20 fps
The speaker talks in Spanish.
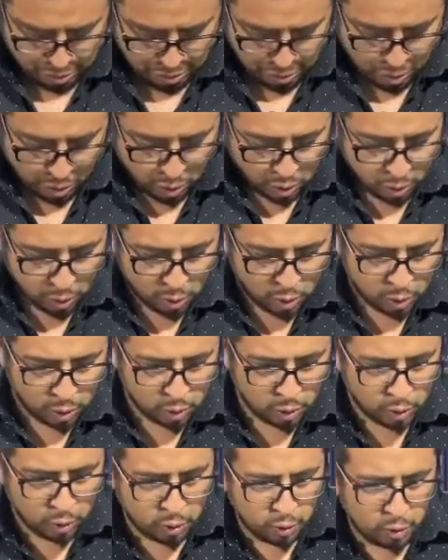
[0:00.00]

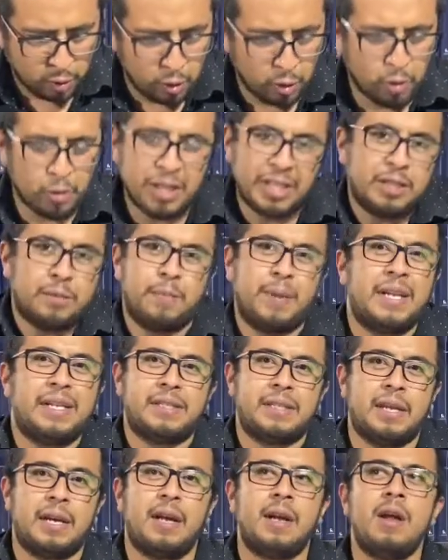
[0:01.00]
lo, lo
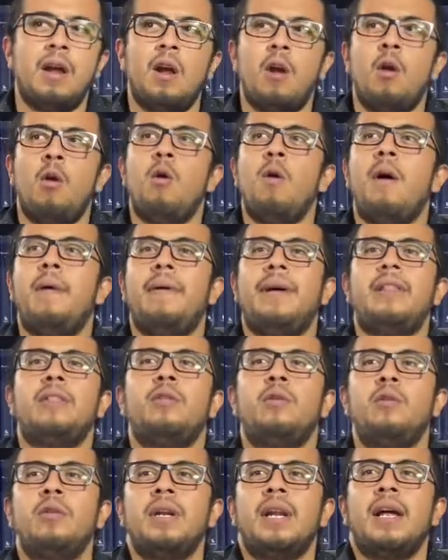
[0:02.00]
desprecia, lo
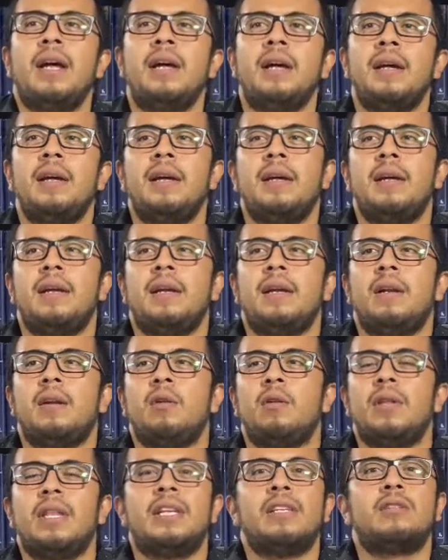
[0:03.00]
abandona,
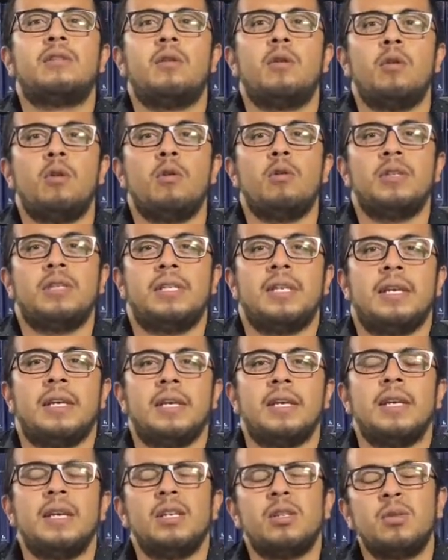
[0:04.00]
lo desconoce
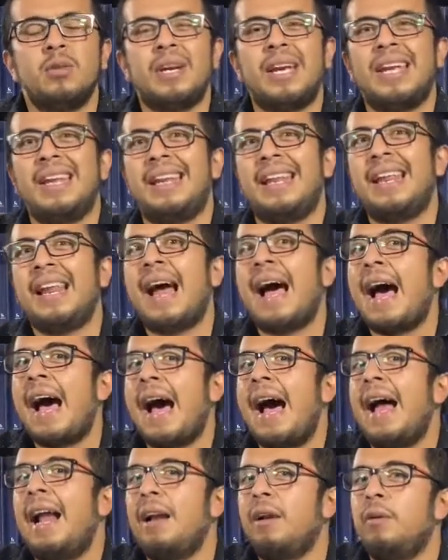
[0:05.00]
y eso genera
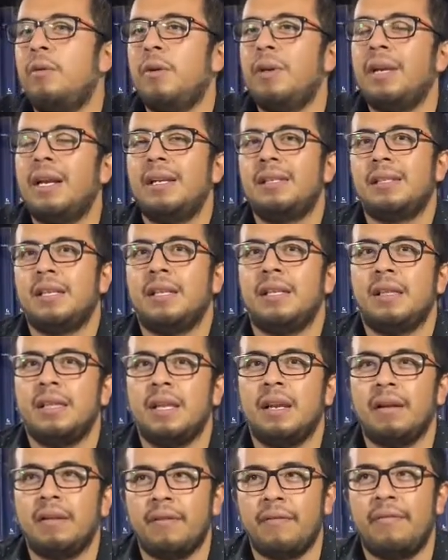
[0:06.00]
algo en el
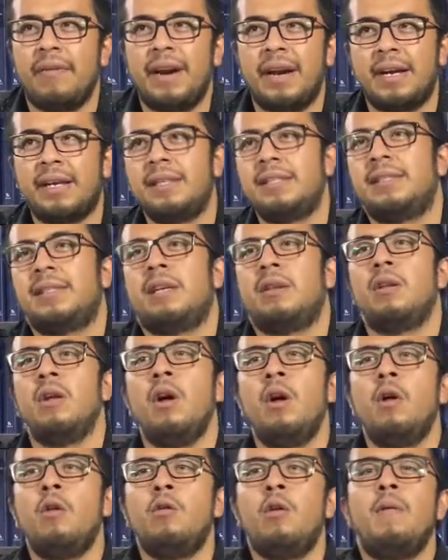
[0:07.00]
sentir de Frankenstein.
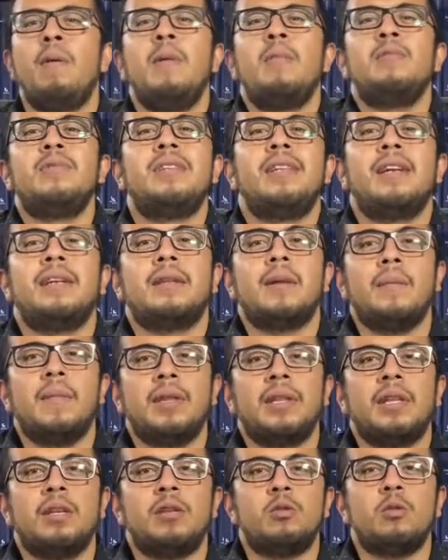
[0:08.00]
No hablemos
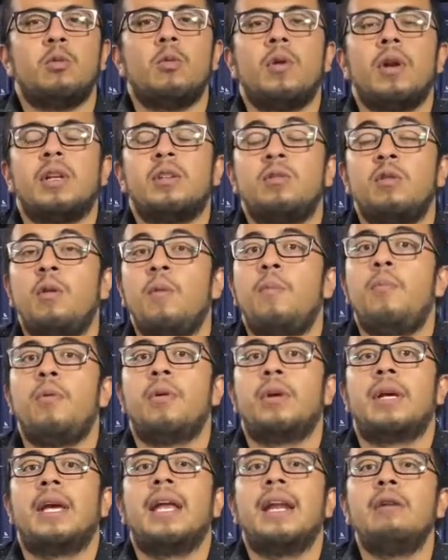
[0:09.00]
directamente de su corazón,
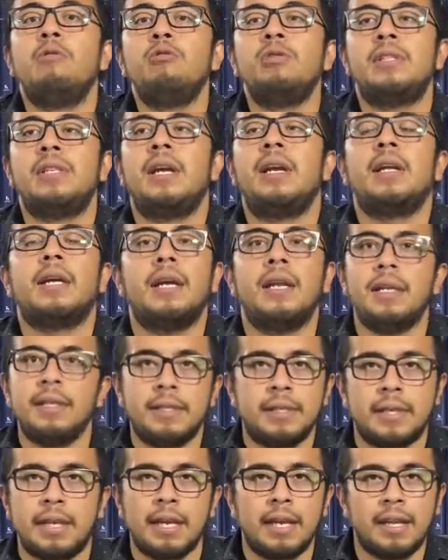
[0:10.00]
porque era un ser que ni
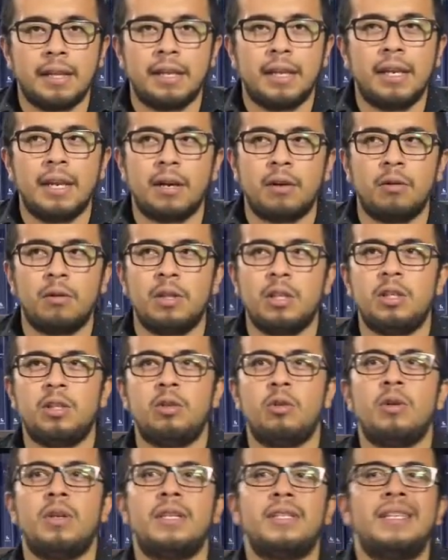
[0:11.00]
siquiera tenía
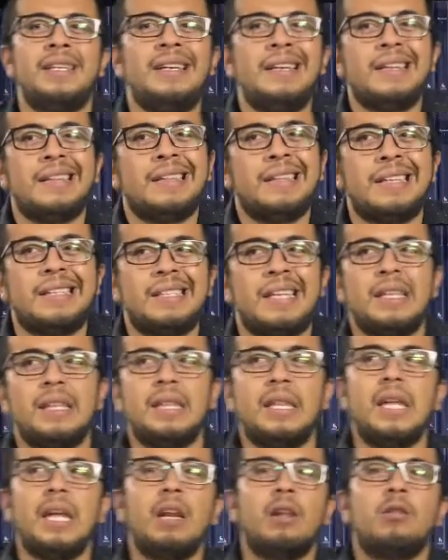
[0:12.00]
condiciones de
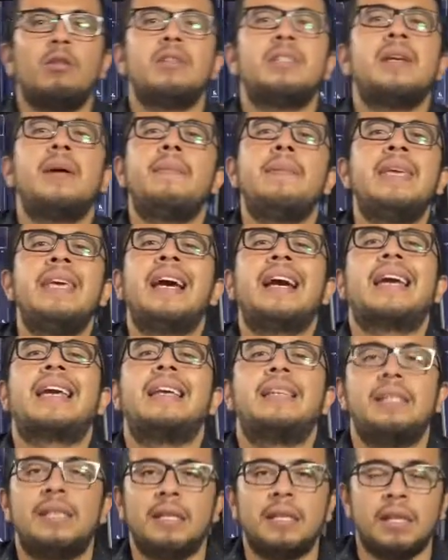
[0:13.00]
sentir, no sabía
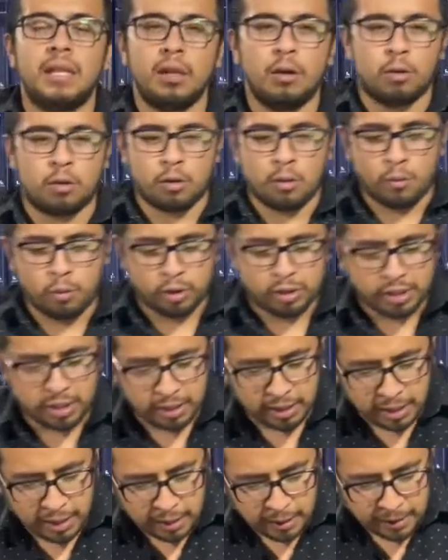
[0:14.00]
qué sentir o cómo
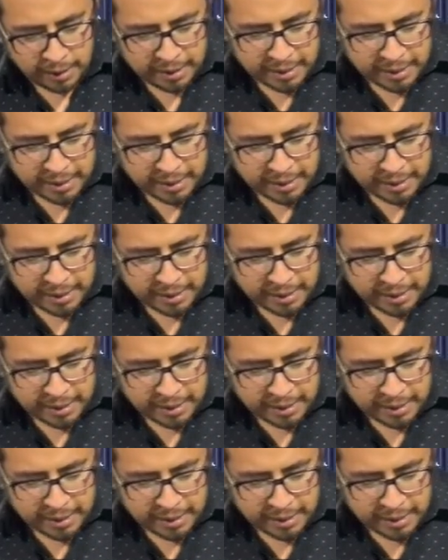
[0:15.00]
sentir.